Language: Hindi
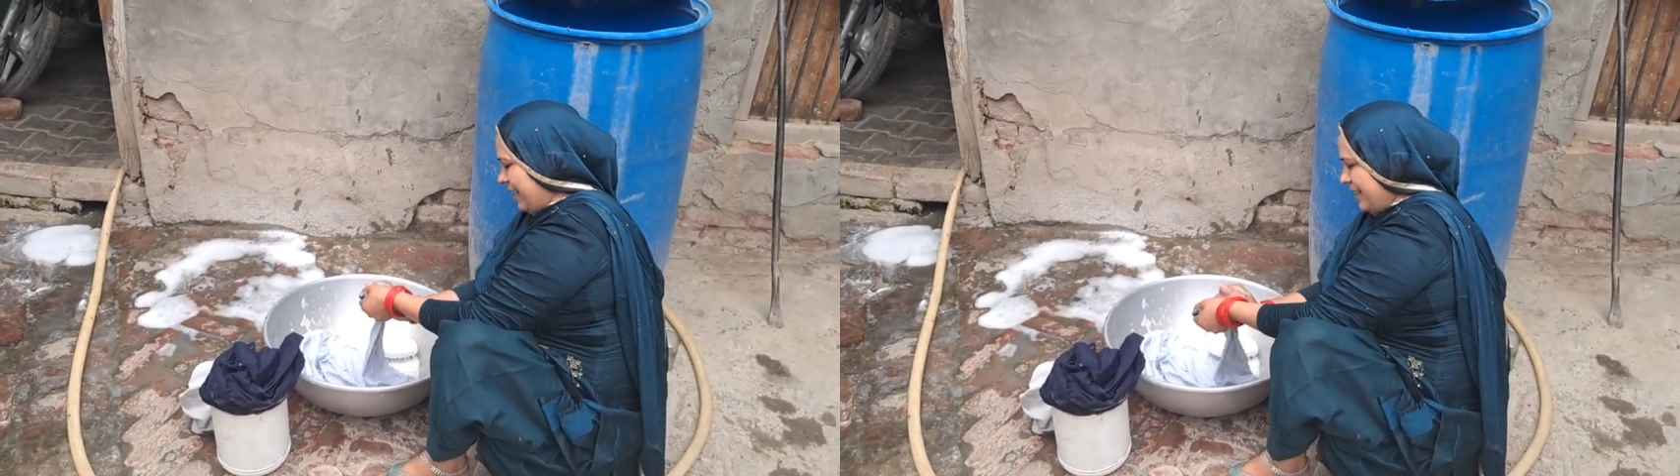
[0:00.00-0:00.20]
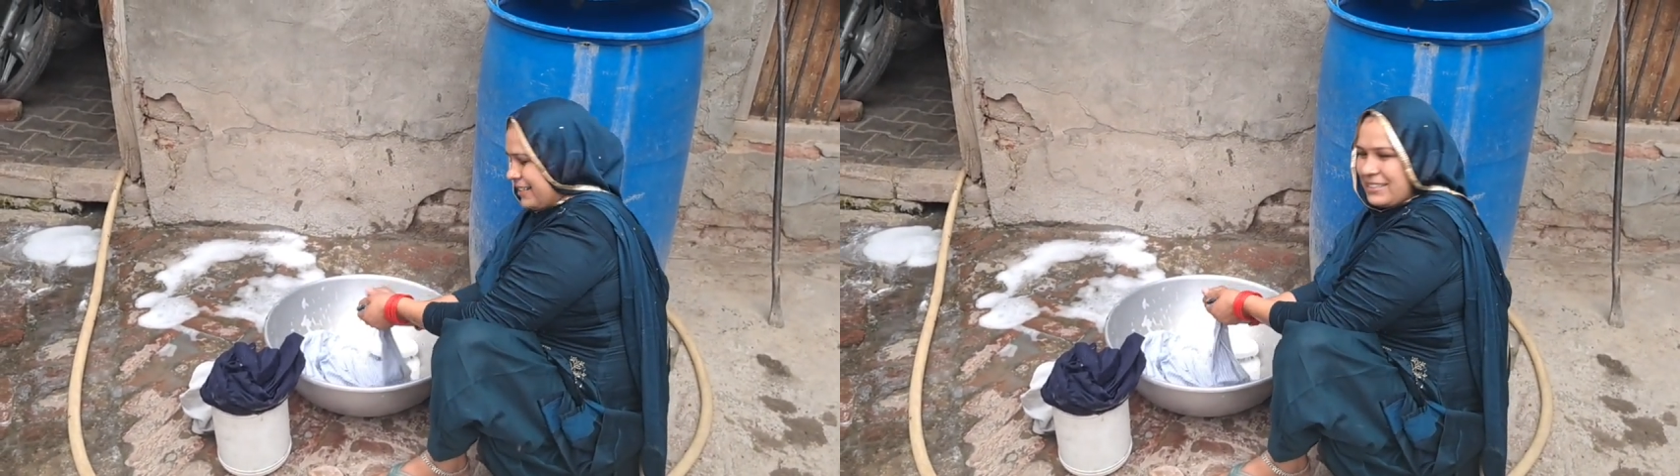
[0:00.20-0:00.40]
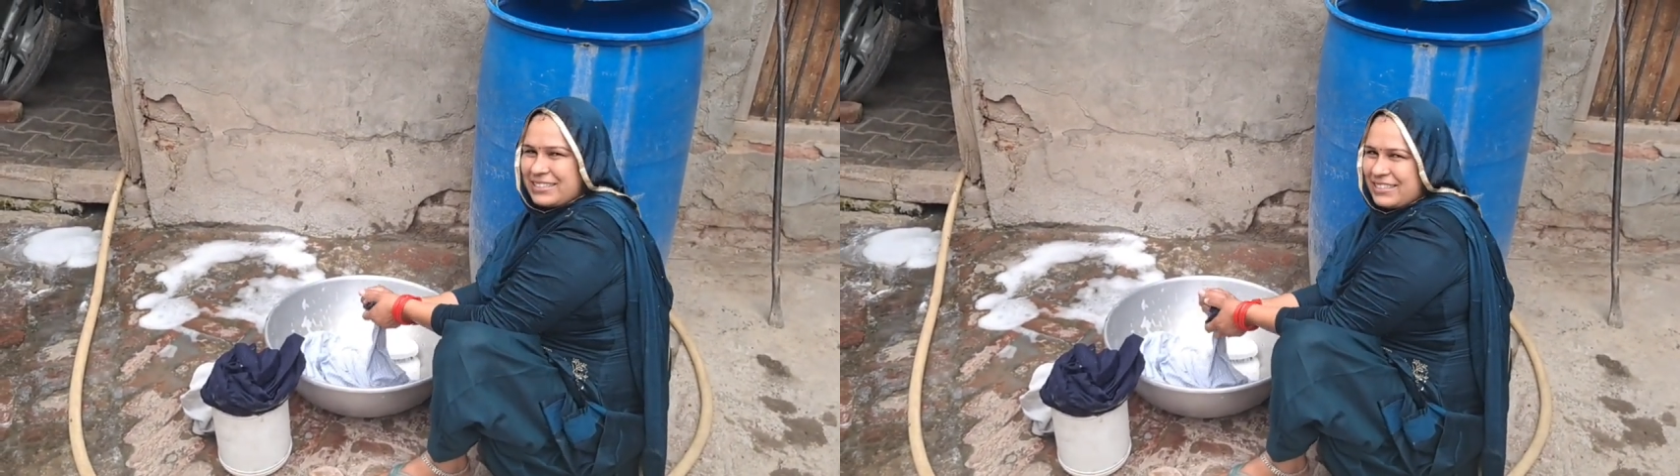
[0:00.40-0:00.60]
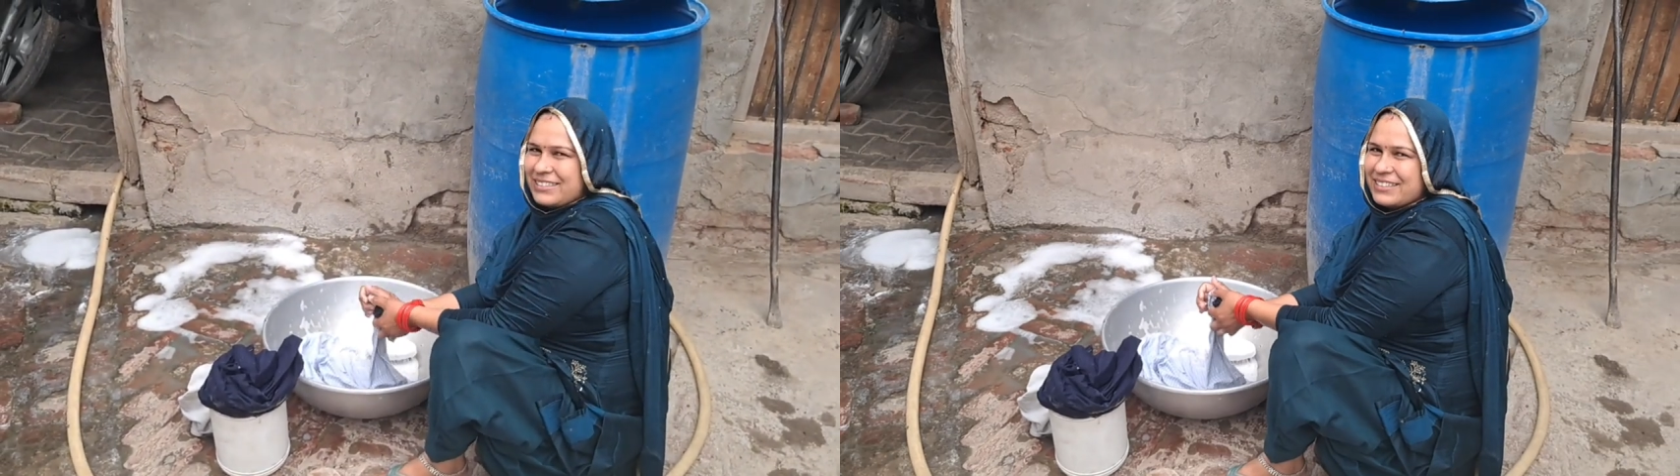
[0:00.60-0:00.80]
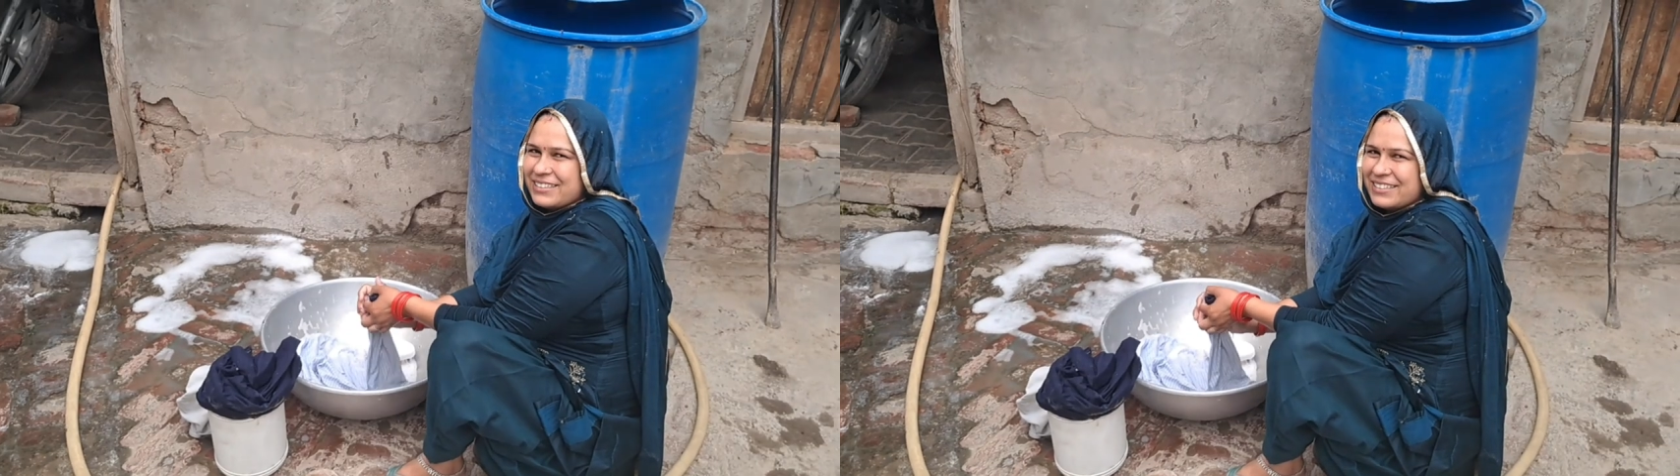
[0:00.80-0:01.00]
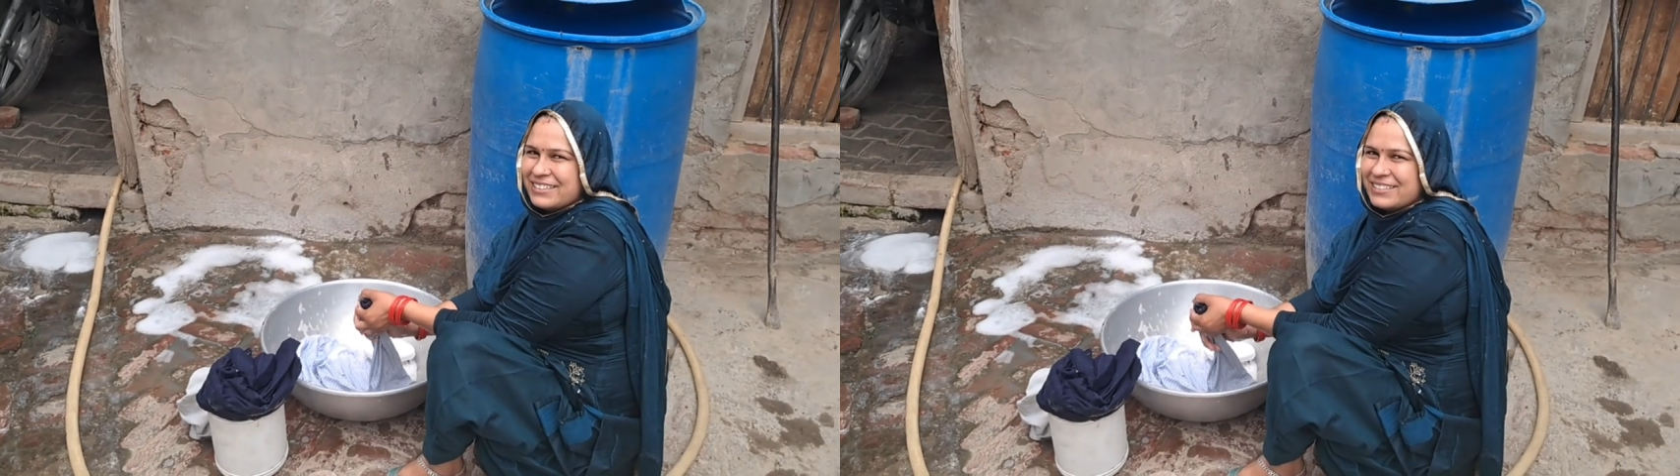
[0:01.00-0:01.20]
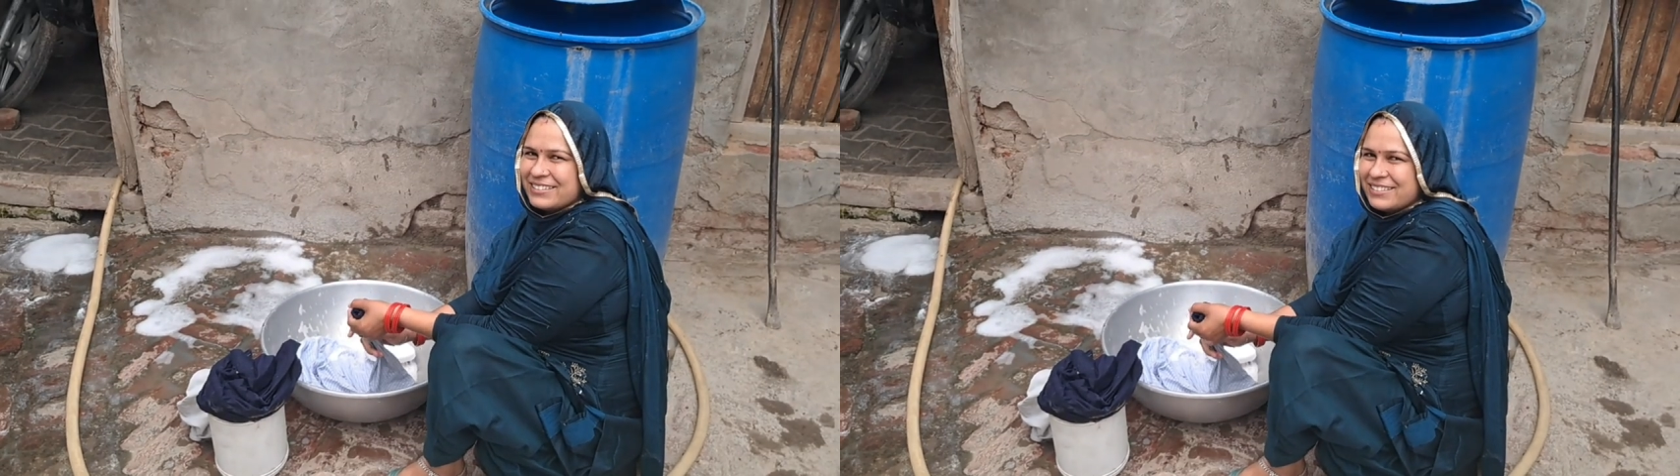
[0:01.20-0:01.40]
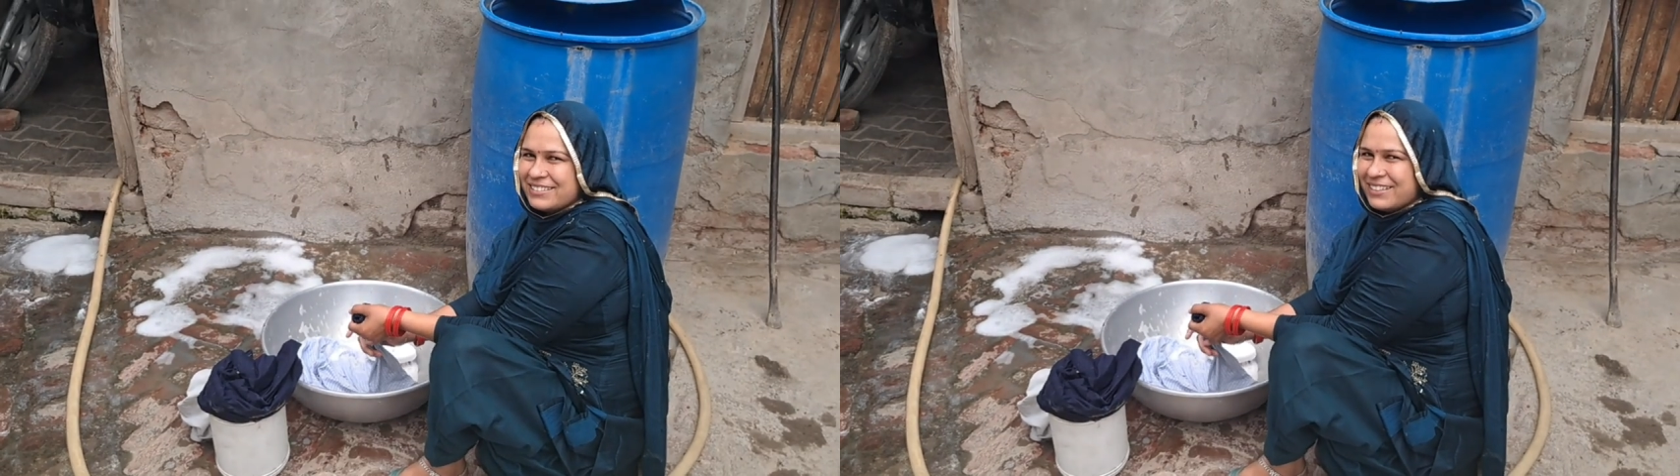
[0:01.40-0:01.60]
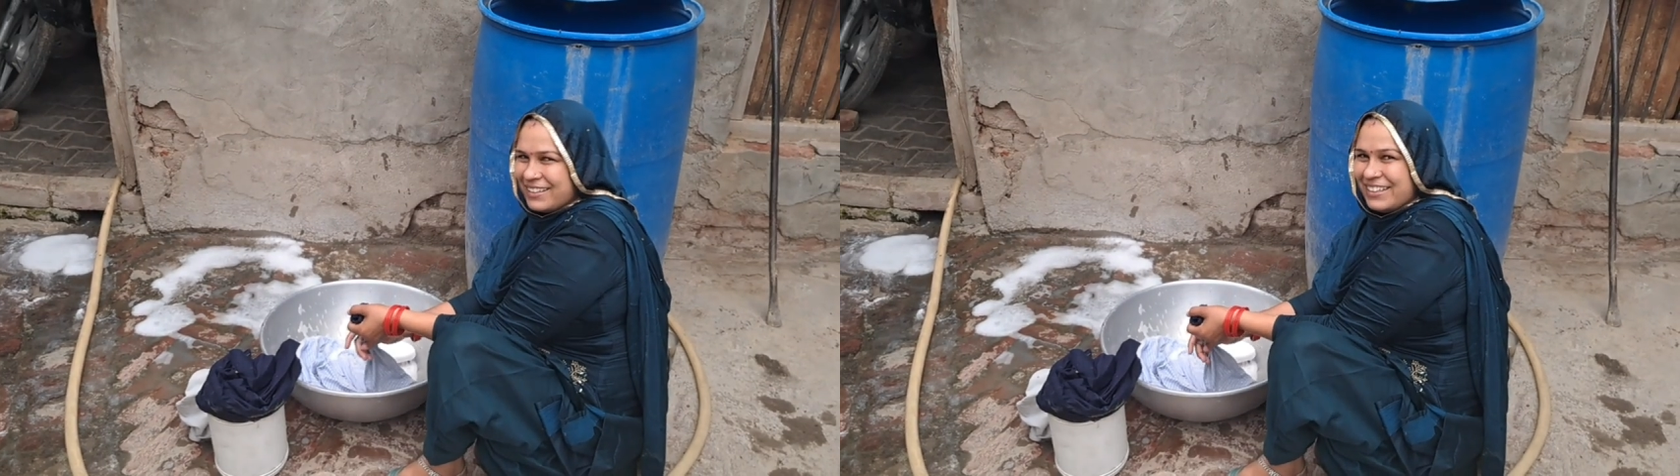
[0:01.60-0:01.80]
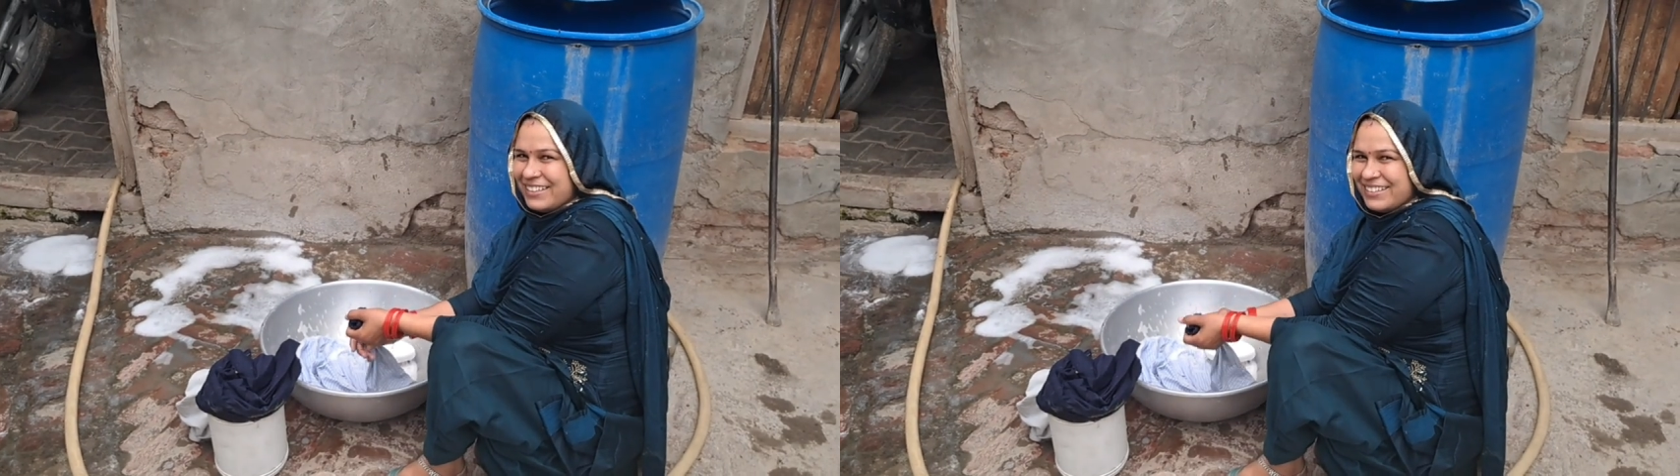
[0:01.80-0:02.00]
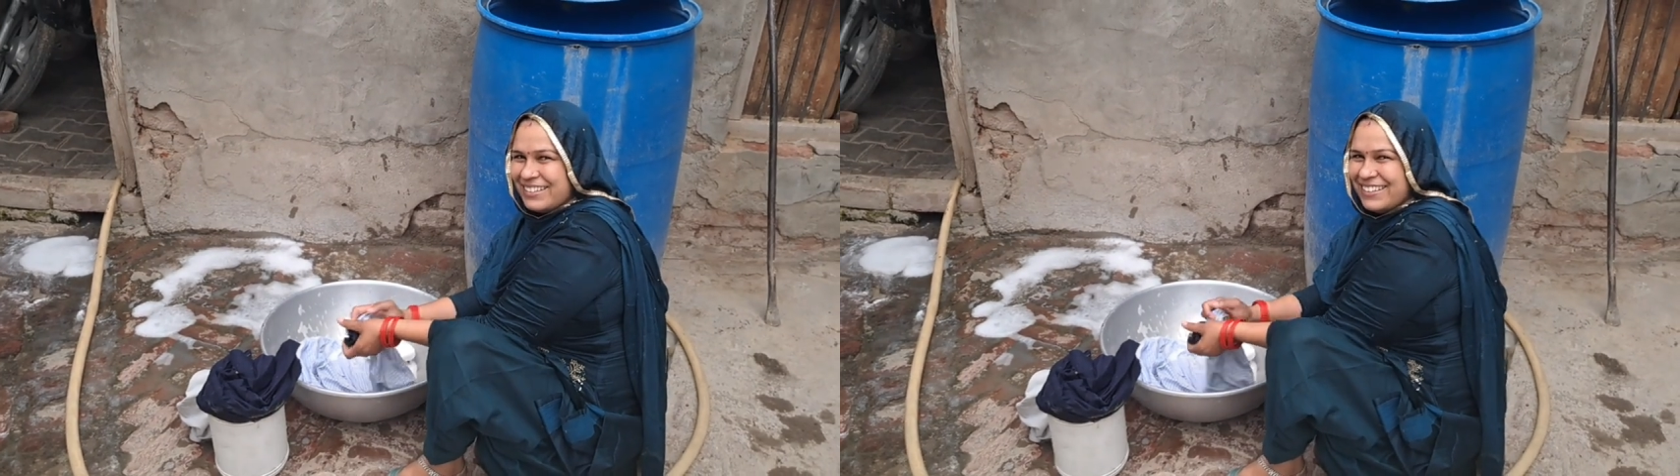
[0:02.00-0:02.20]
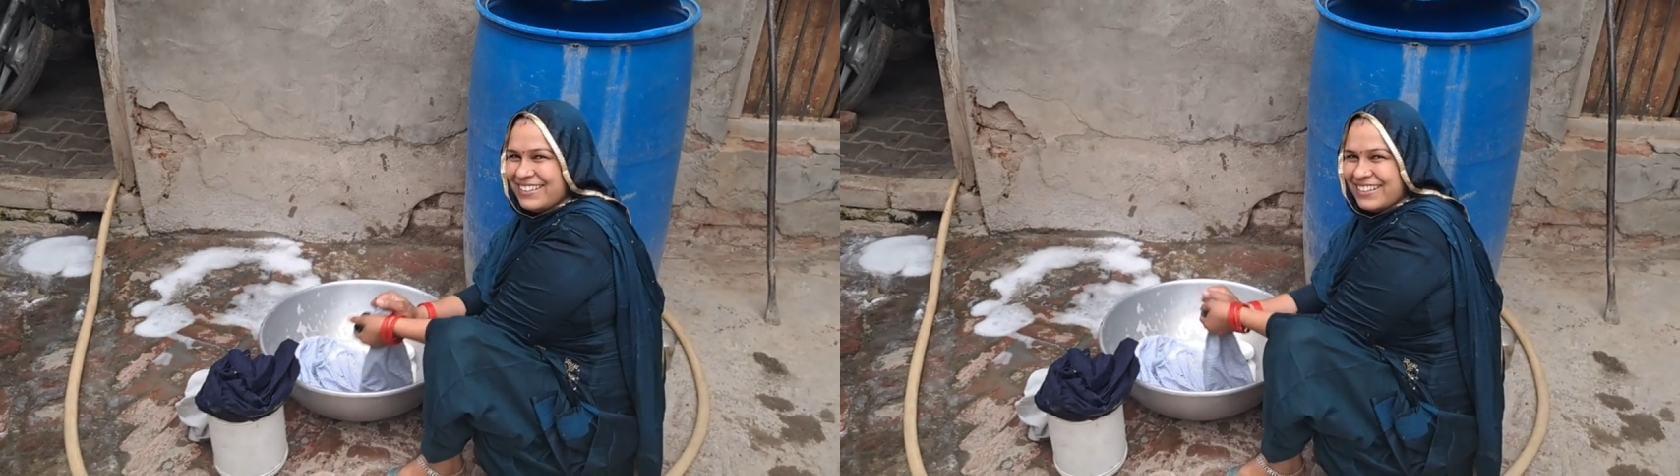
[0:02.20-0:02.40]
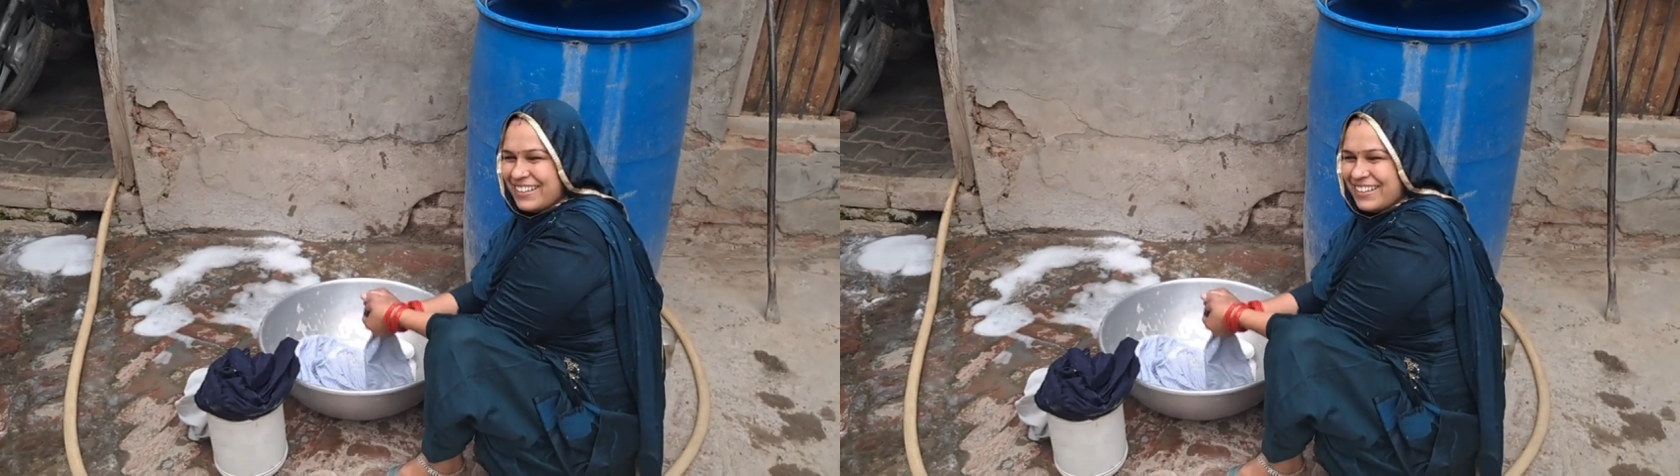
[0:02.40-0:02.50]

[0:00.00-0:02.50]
अरस है ना हाँ।